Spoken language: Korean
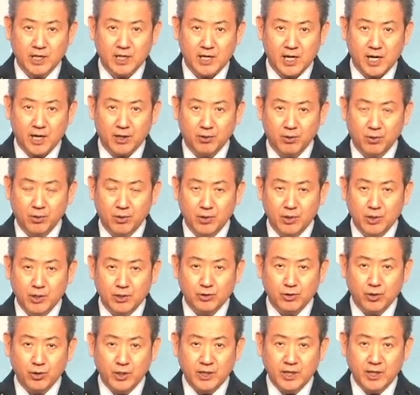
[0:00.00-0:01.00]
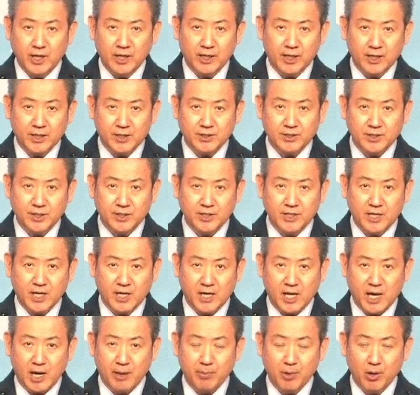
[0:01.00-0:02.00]
아니하고 죄인의 길에 서지
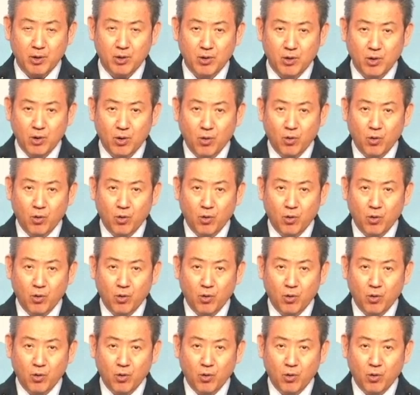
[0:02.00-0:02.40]
아니하며